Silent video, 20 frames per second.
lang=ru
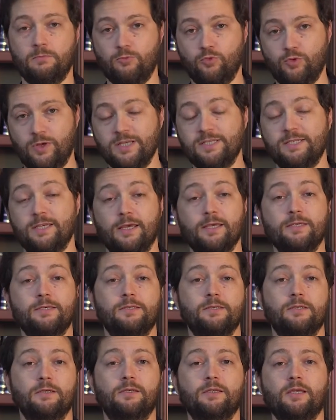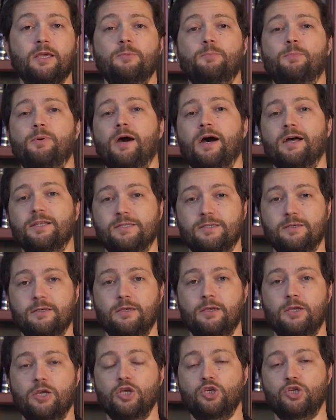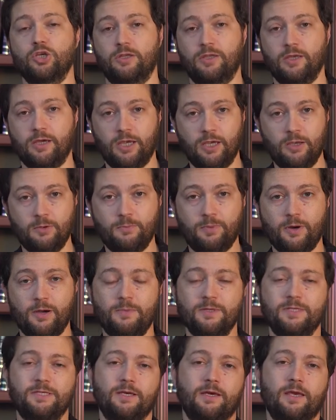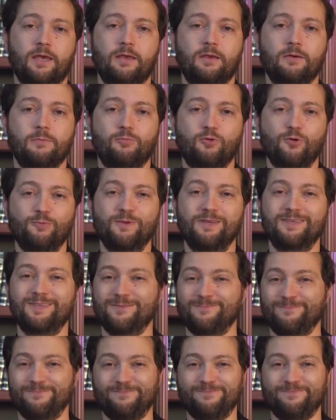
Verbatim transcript: у нас есть три працы и четыре праматерей. Помните?